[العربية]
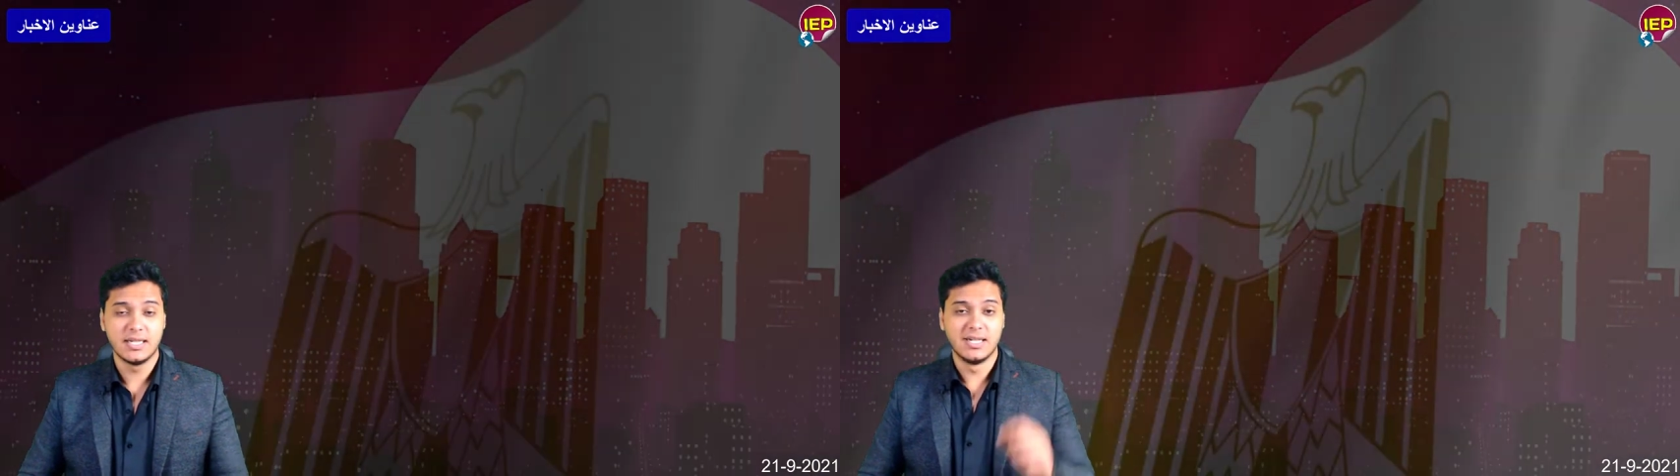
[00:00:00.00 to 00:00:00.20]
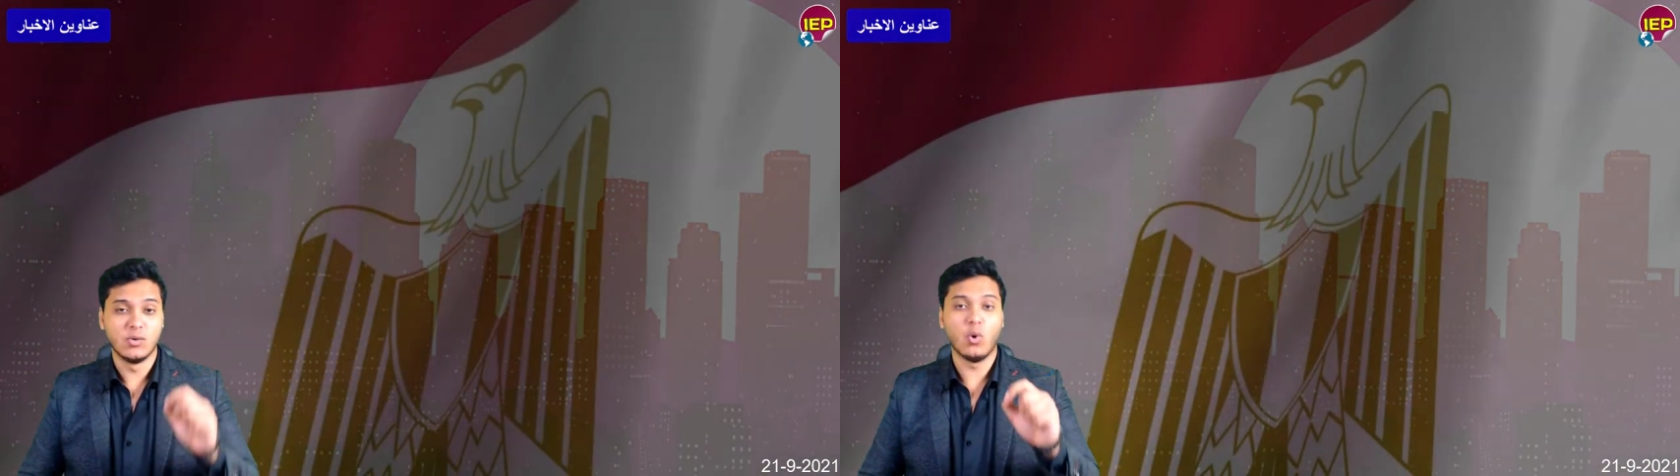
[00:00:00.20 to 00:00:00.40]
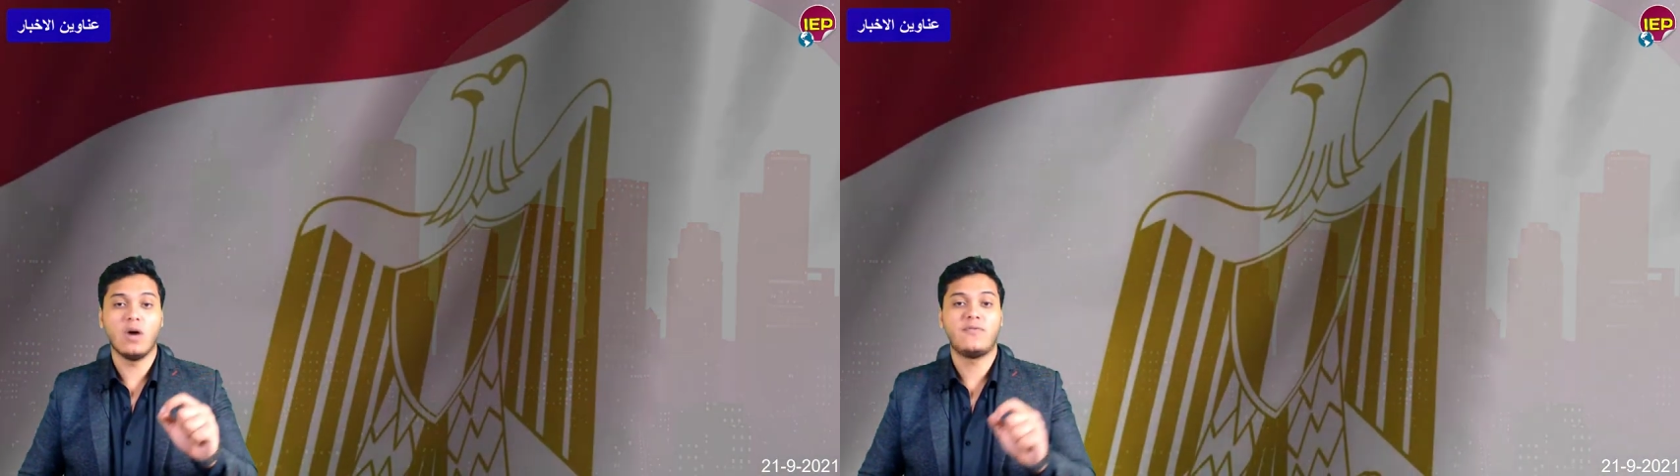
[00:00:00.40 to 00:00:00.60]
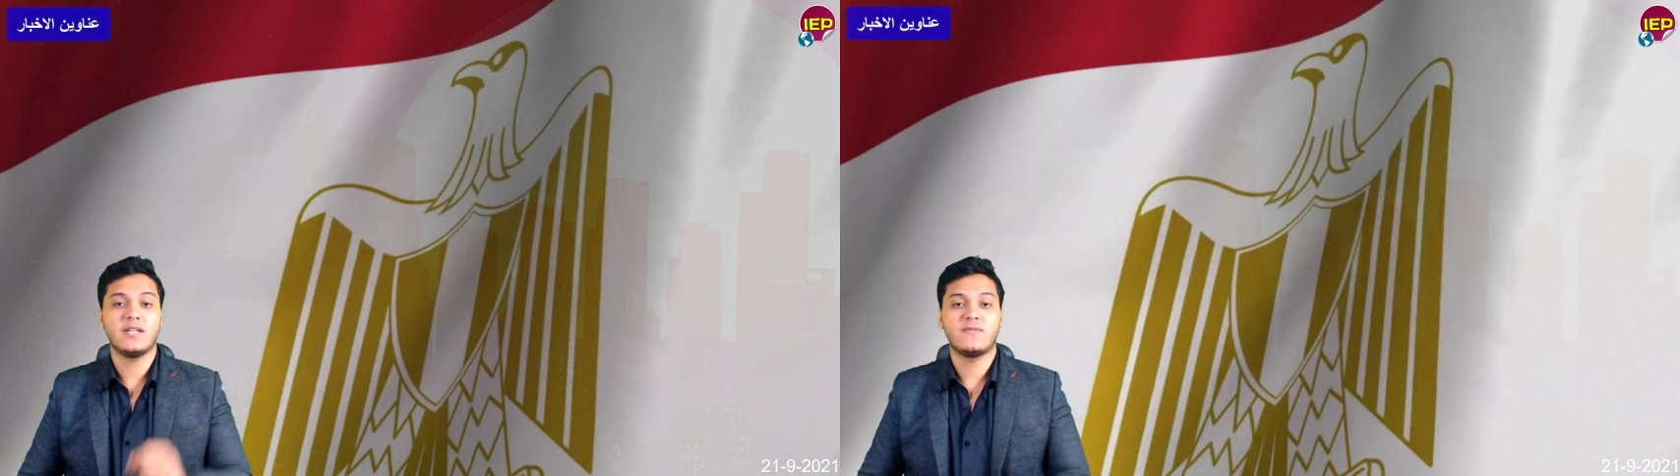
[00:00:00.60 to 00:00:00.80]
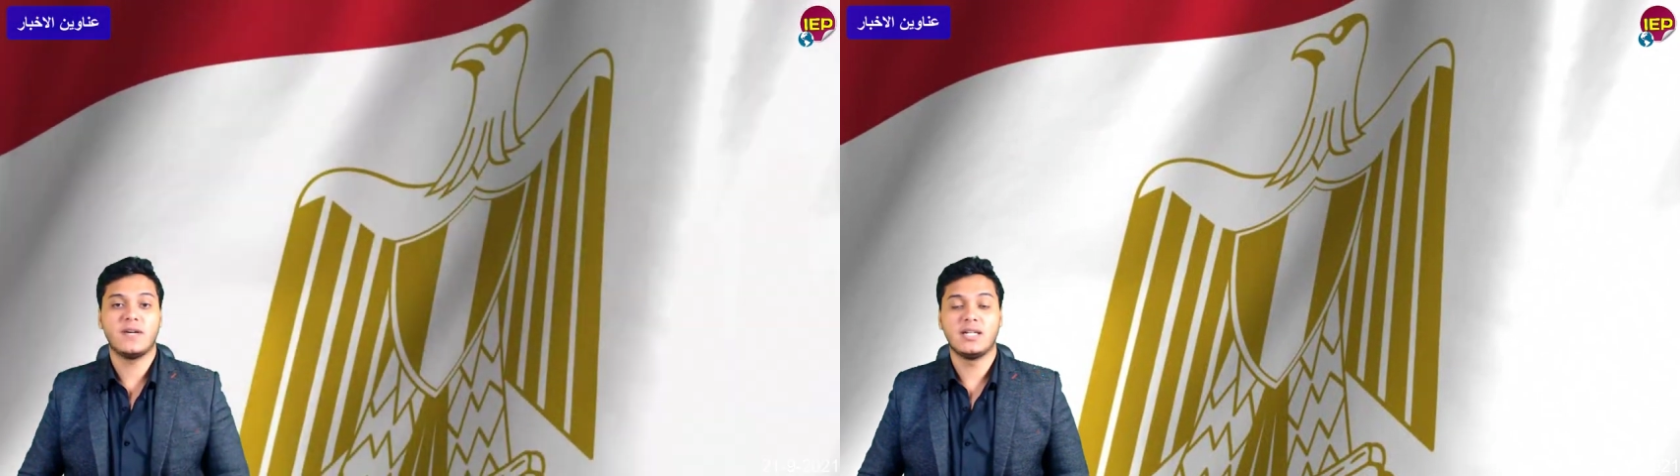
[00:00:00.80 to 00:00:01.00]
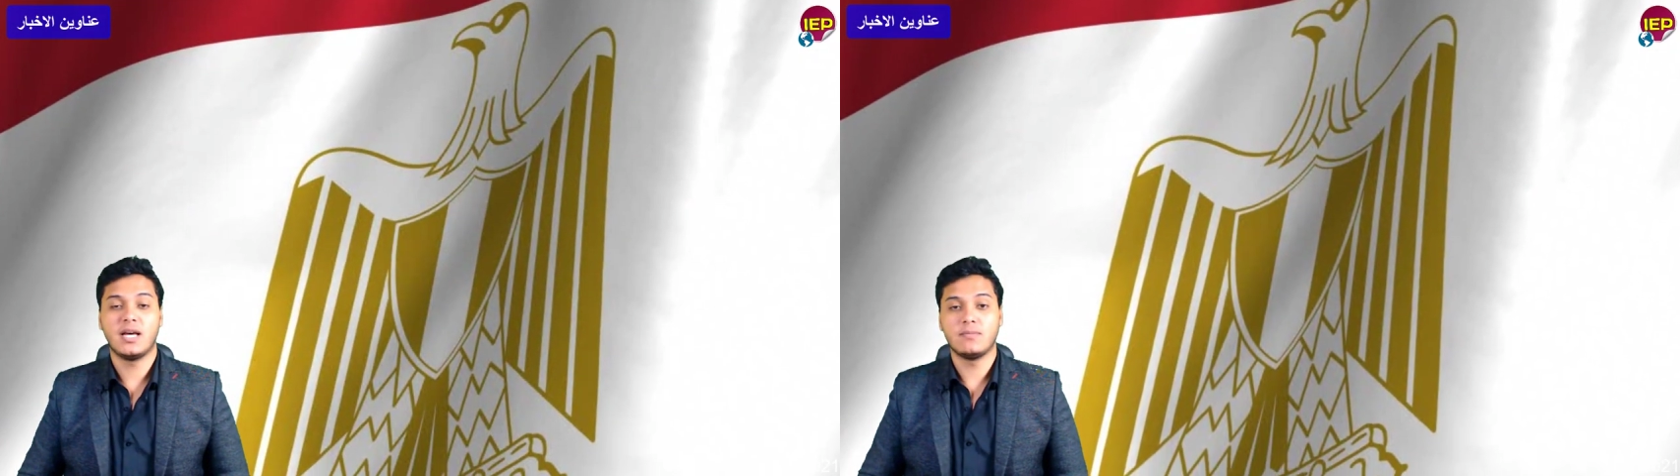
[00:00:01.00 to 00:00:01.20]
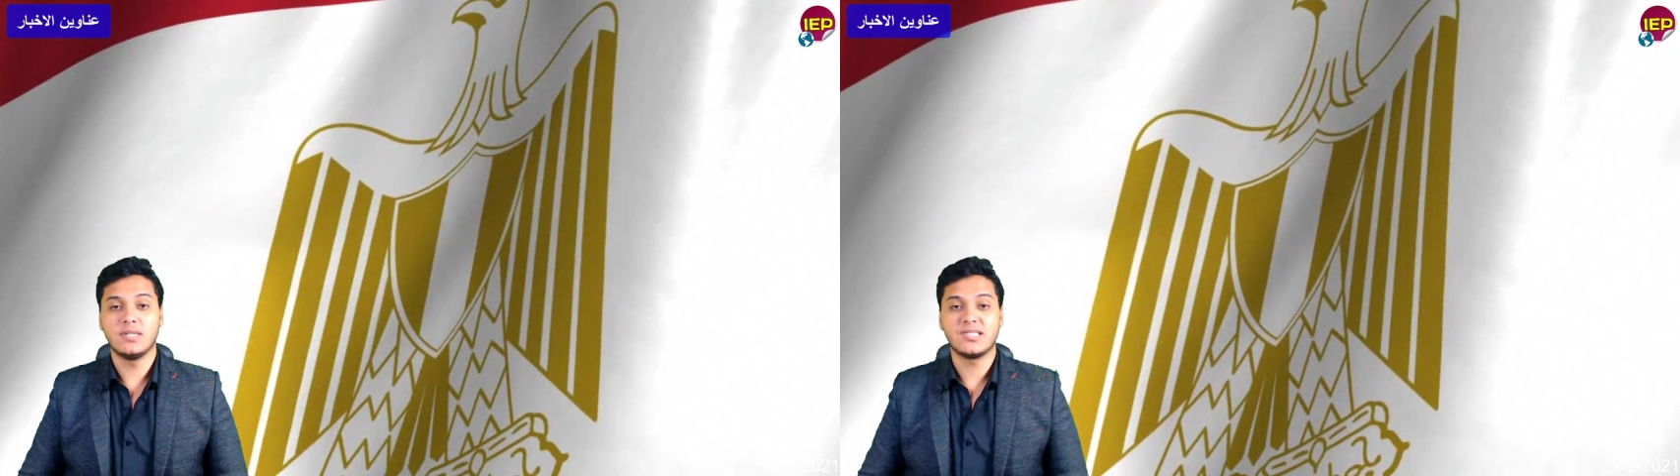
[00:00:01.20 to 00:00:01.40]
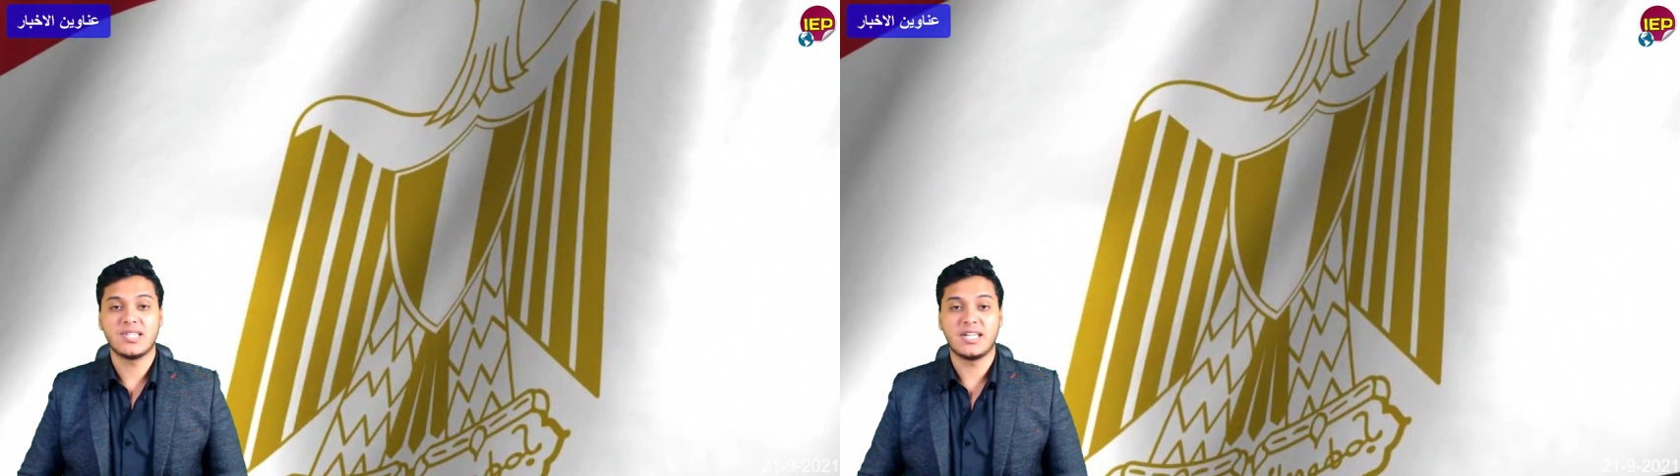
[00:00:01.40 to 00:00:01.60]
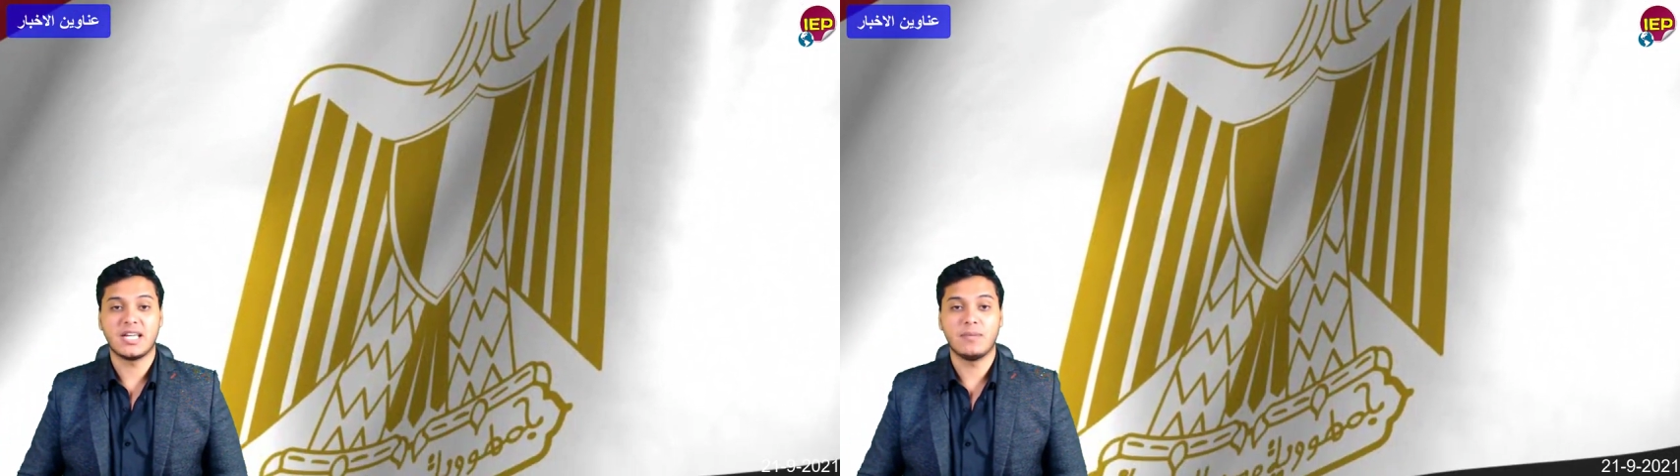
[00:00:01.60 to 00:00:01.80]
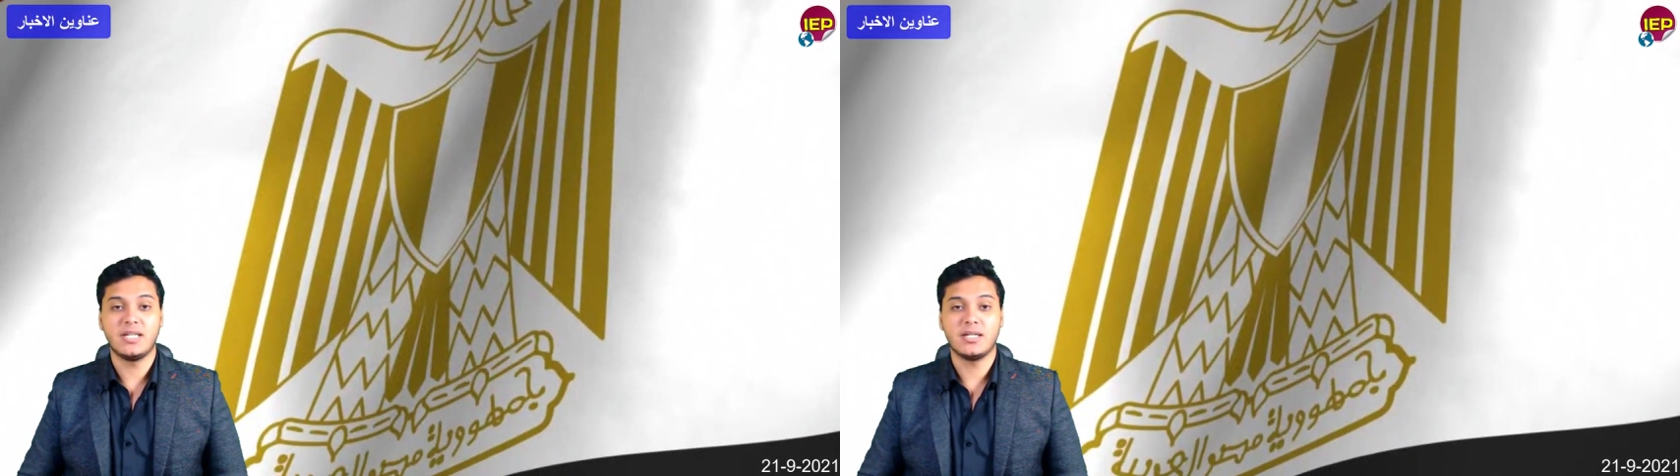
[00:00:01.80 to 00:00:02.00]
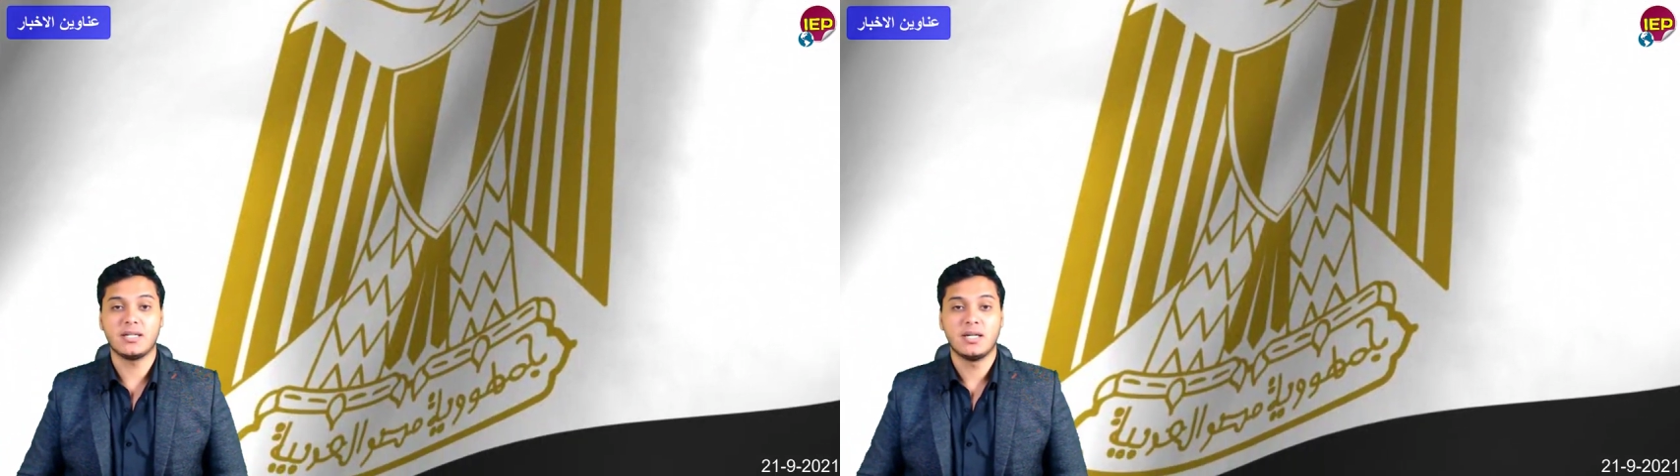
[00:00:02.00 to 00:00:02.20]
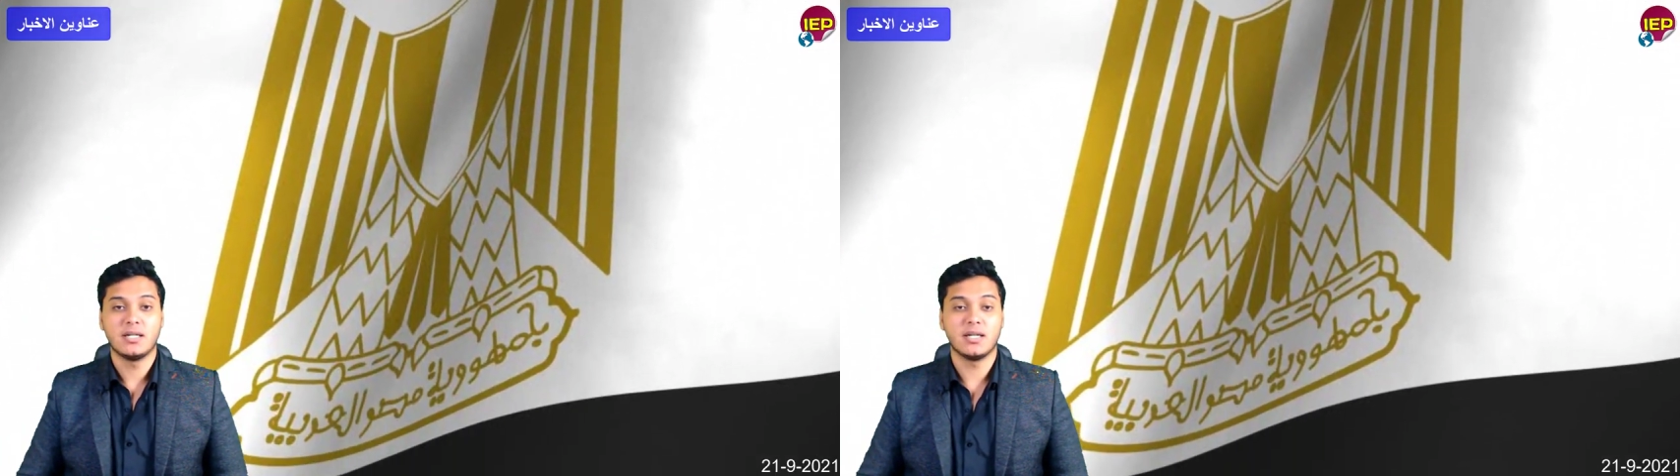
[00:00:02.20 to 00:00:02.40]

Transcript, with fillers: ووفاة فنان مصري كبير